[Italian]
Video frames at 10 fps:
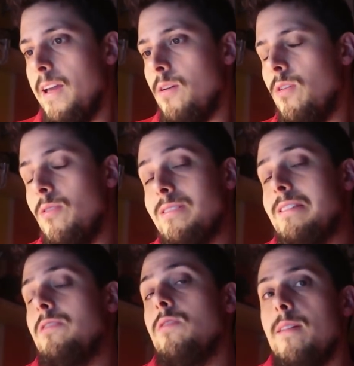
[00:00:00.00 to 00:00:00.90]
quindi
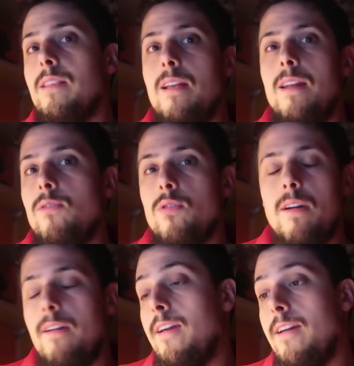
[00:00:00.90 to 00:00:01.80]
questo è sicuramente il lavoro
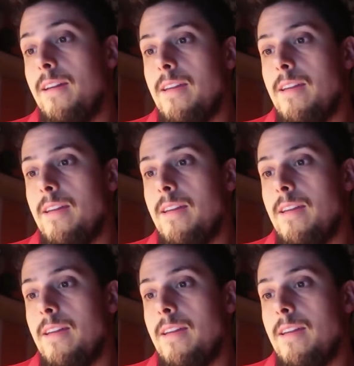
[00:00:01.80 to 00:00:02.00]
che,